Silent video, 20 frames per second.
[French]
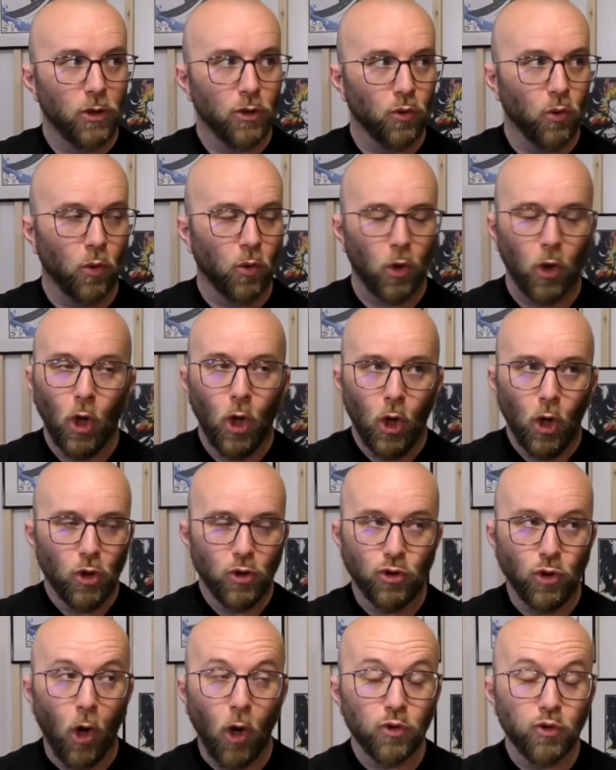Donc,
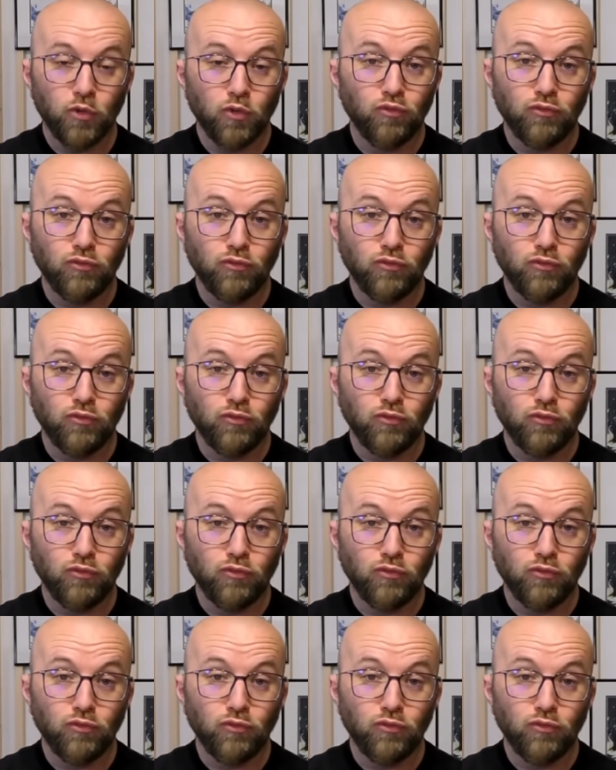dans